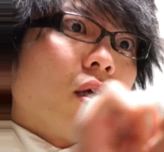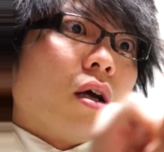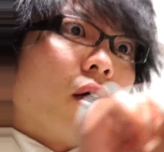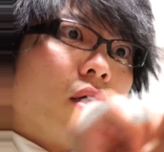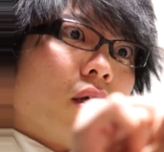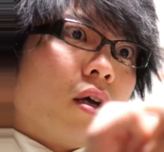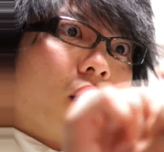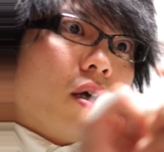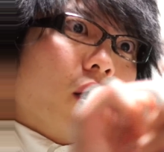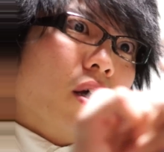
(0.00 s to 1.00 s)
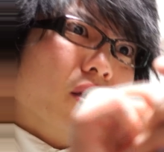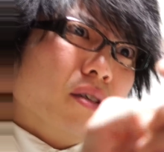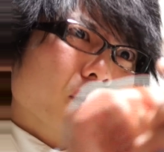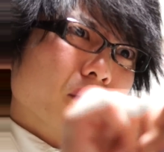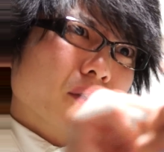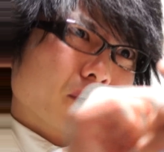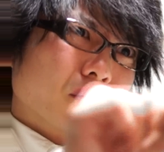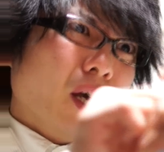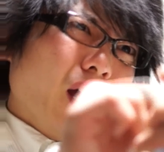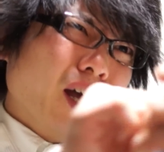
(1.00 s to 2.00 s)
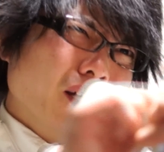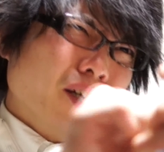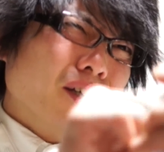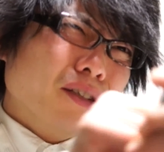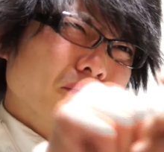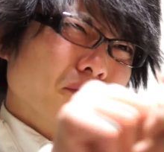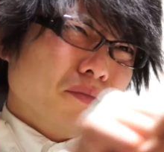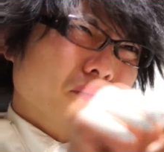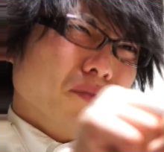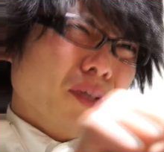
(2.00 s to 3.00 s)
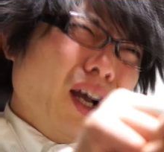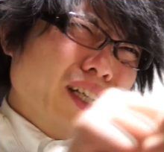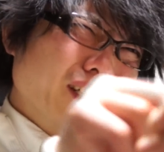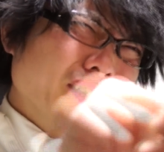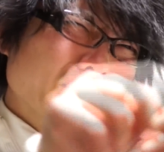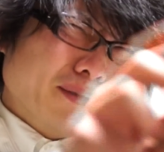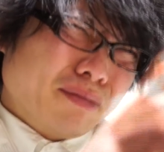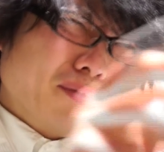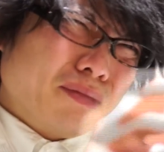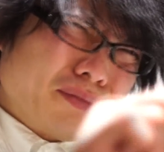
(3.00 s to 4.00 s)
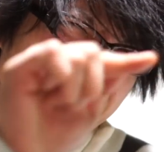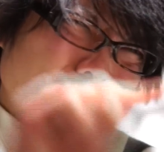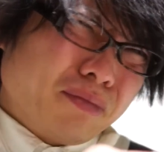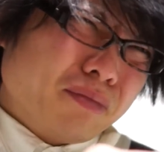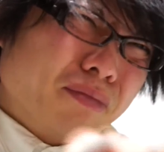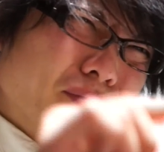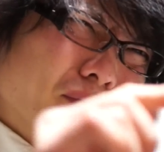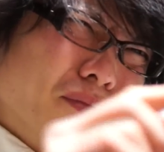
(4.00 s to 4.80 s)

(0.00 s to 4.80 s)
何言ってんだよ。今日はクリスマス空いてるわけないよ。突然すぎるよ。無理だよ。無理に決まっ